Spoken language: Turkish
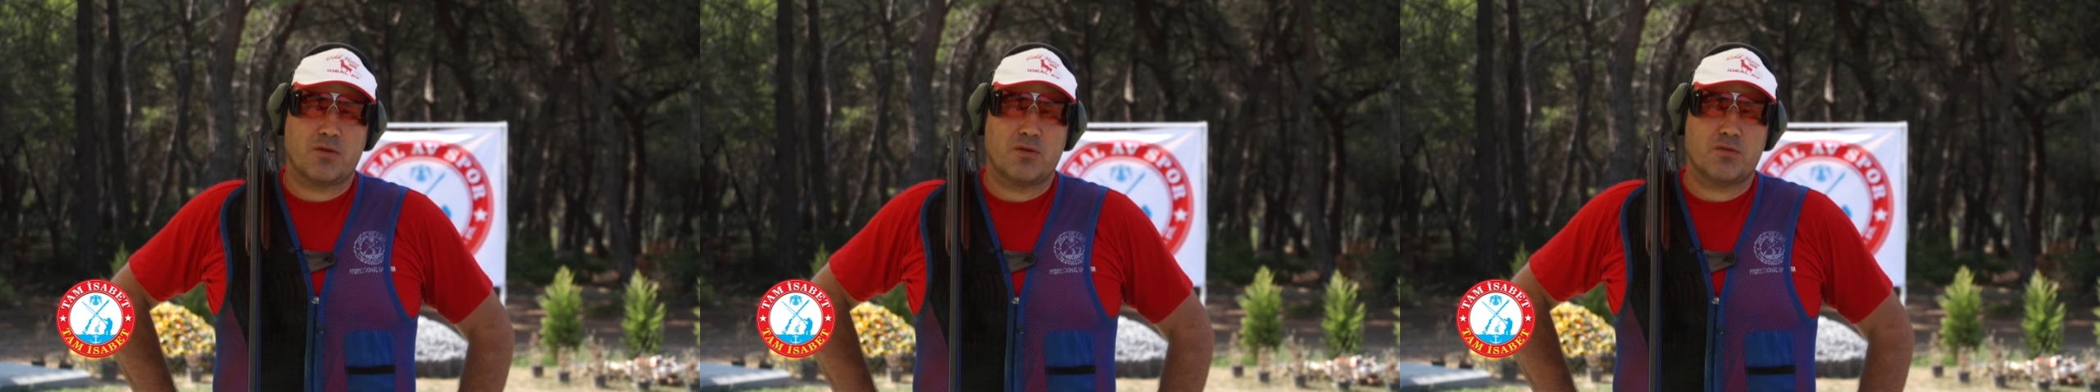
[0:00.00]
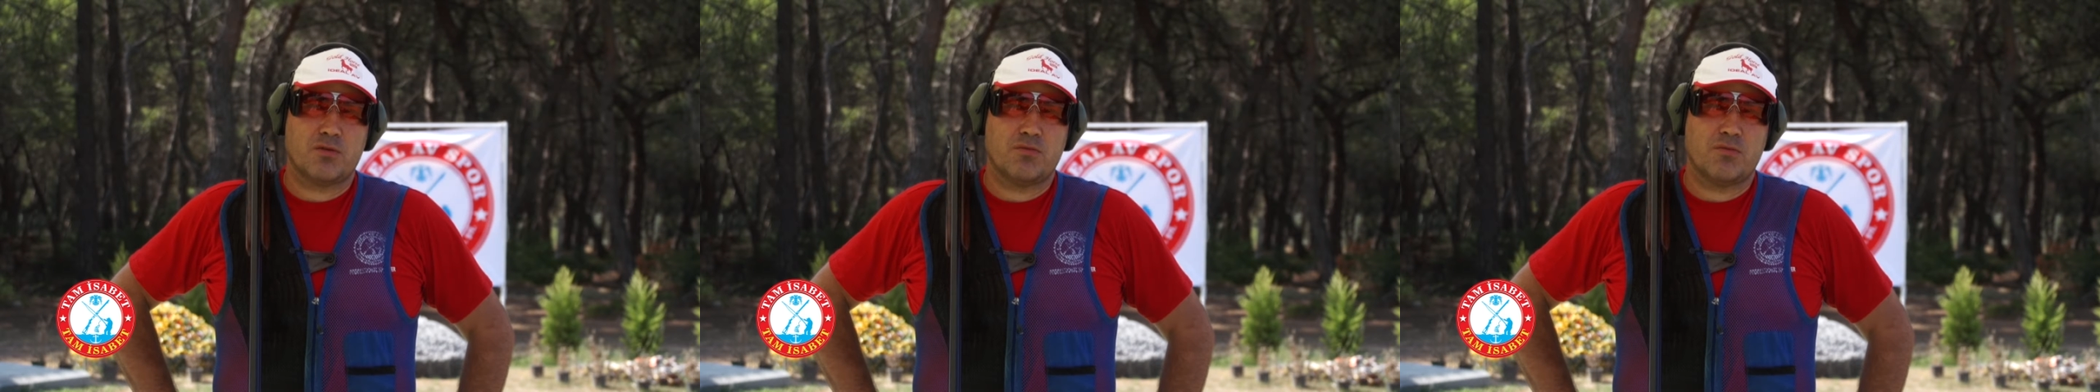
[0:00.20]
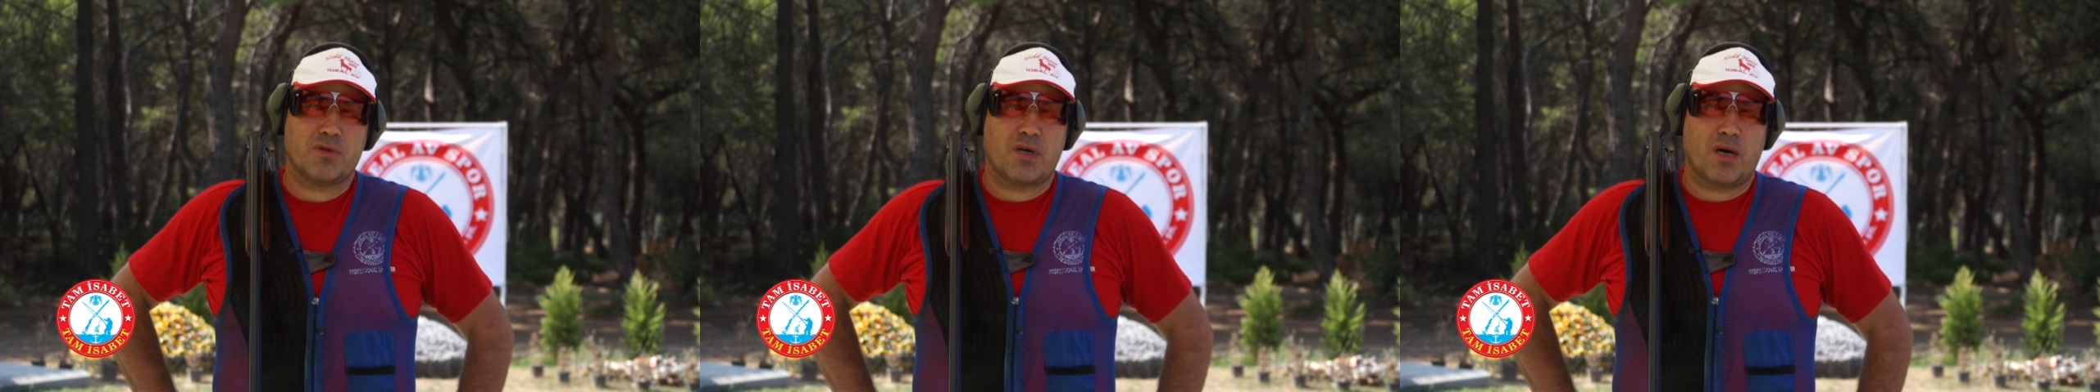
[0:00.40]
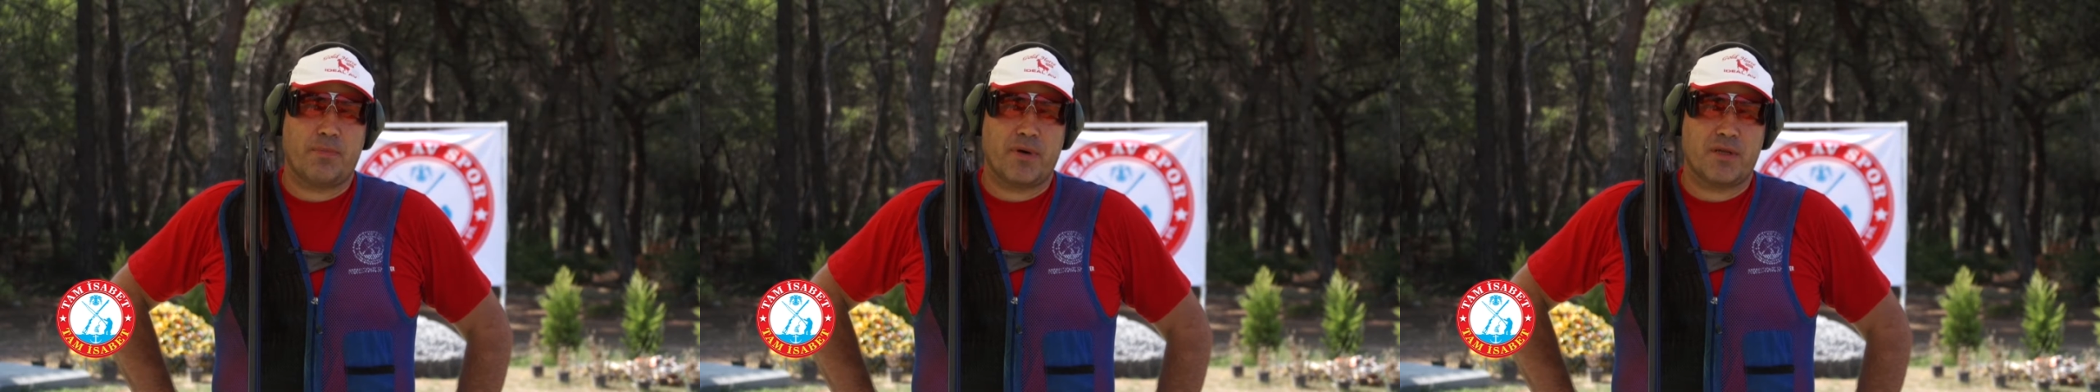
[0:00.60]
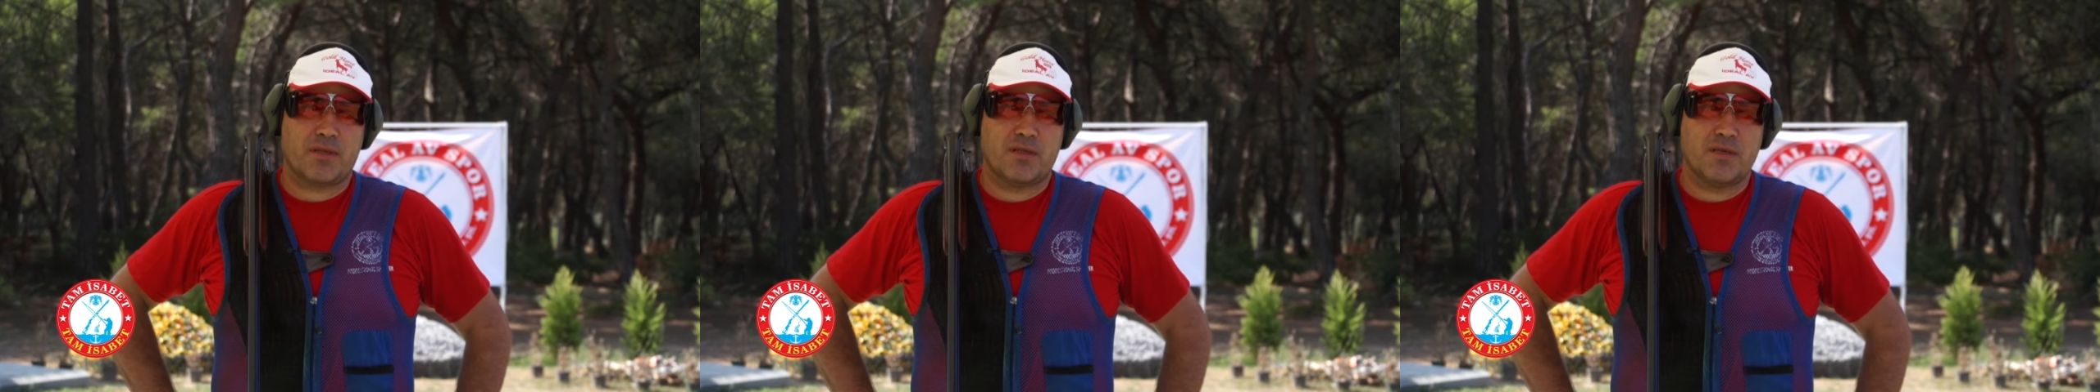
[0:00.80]
gözümü
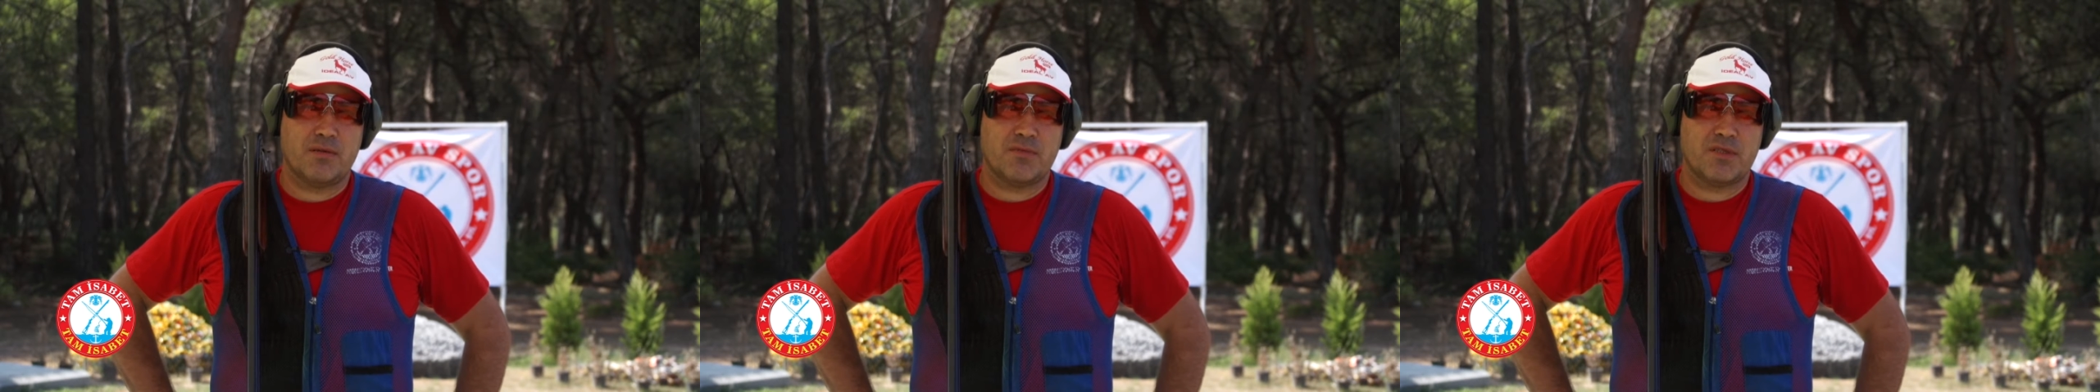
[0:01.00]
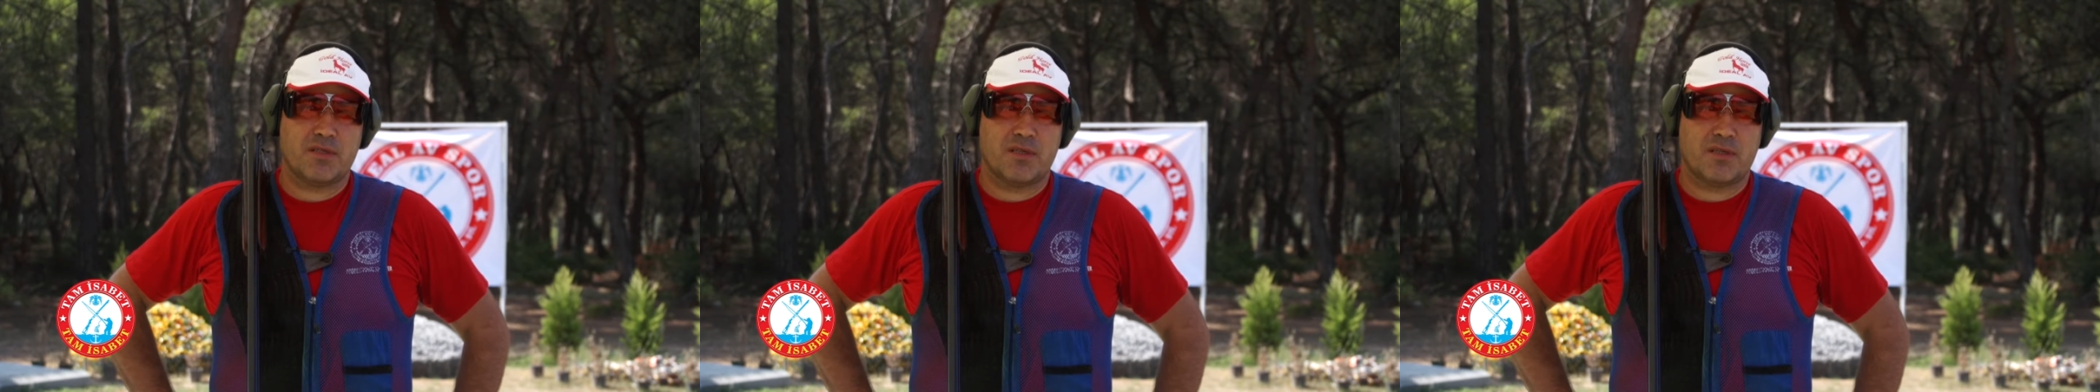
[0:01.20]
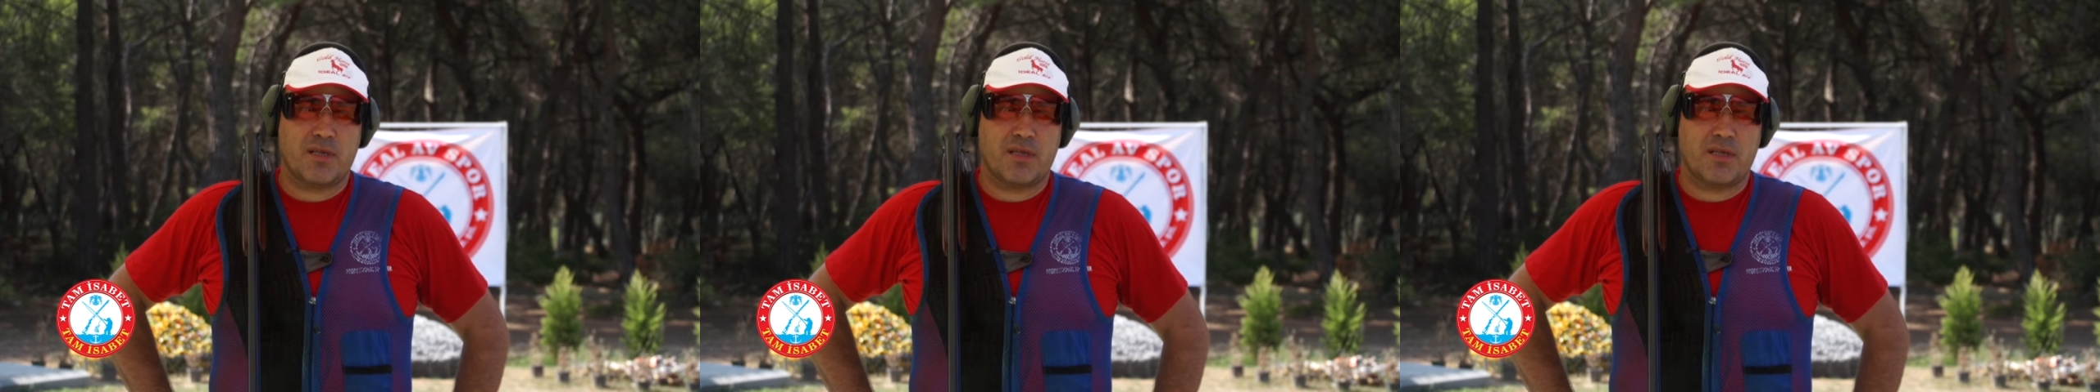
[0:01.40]
kapattığım için,